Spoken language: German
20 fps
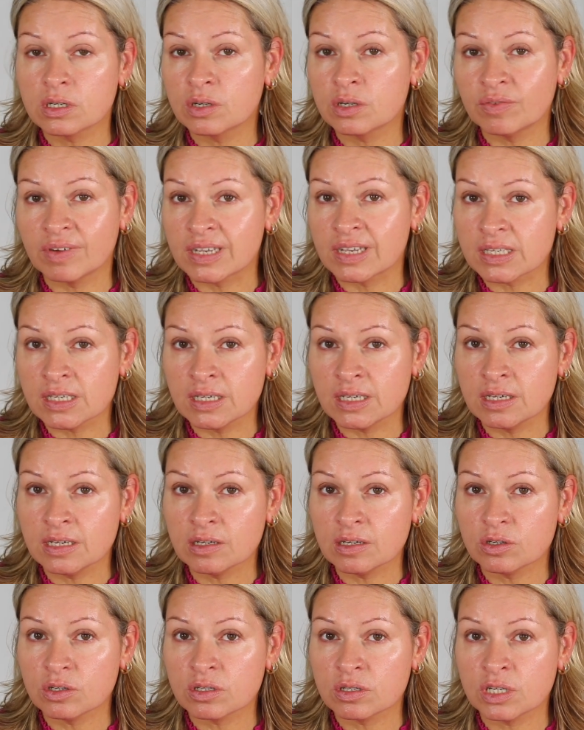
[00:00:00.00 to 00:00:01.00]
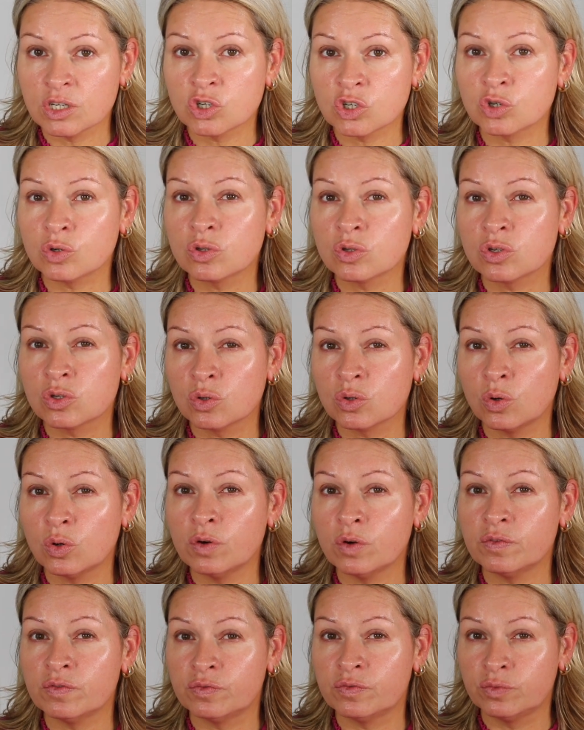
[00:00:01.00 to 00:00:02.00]
quasi sich schon
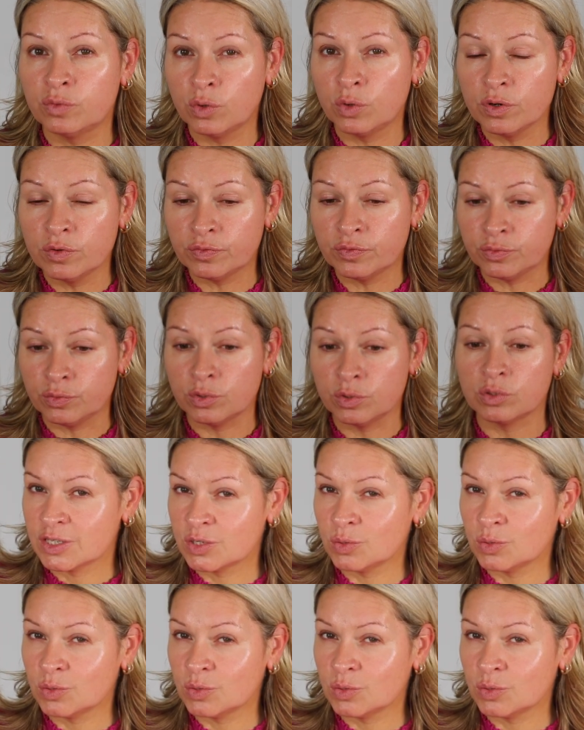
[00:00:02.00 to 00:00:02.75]
so wohlfühlt,